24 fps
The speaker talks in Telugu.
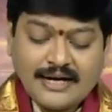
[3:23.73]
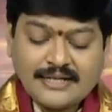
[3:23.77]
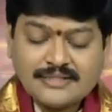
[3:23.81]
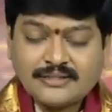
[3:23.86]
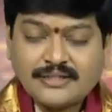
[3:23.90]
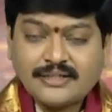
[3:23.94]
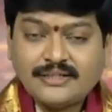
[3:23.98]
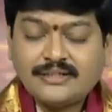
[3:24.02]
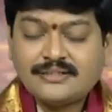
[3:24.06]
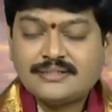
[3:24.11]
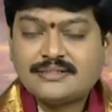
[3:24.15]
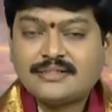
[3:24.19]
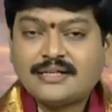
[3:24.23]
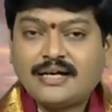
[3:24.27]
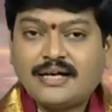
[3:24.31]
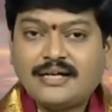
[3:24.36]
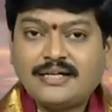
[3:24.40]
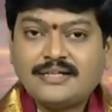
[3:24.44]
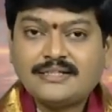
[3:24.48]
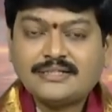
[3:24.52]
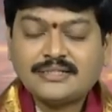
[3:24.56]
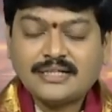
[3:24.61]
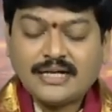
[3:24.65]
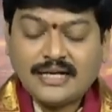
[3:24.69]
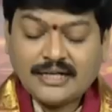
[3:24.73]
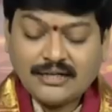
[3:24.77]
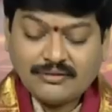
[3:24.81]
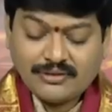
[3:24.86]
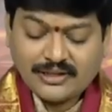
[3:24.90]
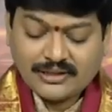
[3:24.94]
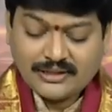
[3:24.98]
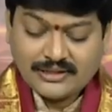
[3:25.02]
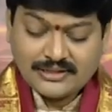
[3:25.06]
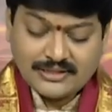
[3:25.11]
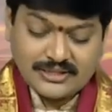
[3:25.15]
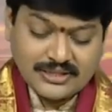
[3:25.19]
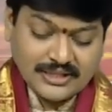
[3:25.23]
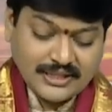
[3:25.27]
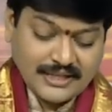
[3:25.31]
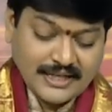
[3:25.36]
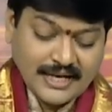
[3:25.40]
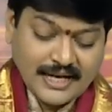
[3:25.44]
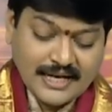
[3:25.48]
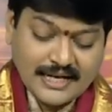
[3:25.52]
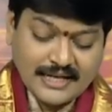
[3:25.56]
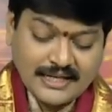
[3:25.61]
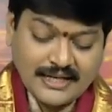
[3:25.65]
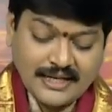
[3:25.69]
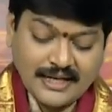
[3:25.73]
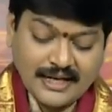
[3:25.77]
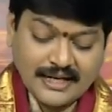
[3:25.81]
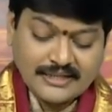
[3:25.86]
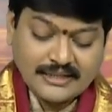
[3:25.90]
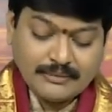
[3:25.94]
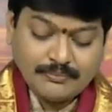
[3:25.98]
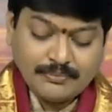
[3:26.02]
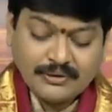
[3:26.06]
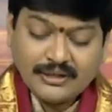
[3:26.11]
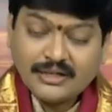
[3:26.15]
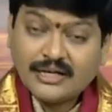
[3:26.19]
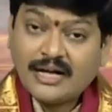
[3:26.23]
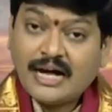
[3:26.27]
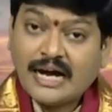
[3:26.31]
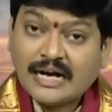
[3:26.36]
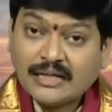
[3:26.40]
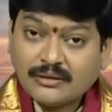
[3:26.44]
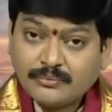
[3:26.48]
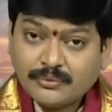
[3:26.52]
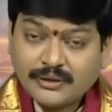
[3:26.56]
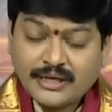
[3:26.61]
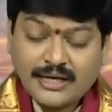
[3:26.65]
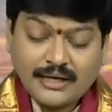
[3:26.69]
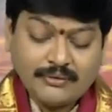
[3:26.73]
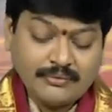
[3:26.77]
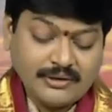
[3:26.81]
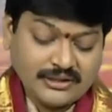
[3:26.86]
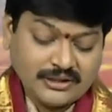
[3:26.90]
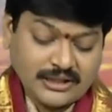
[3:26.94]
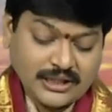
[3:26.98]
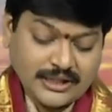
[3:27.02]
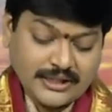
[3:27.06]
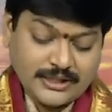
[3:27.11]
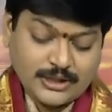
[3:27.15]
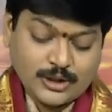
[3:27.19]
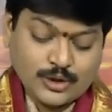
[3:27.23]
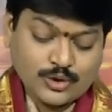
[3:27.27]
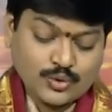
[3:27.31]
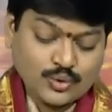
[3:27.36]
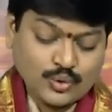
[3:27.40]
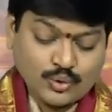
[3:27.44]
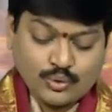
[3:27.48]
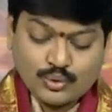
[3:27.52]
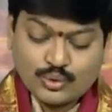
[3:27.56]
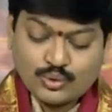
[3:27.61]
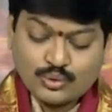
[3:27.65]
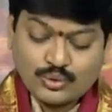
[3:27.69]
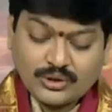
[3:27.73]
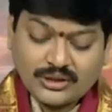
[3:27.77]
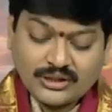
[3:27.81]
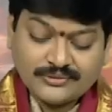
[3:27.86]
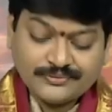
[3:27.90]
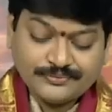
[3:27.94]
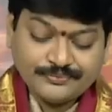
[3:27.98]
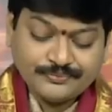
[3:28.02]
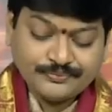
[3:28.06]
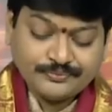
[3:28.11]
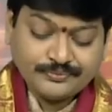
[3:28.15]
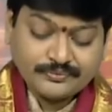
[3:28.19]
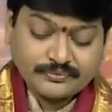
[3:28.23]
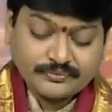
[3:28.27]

ఆశ్రయించాలి శాఖవ్రతం చేయాలి అని చెప్పి నారద పురాణం మనకు తెలియజేస్తూ వస్తున్నది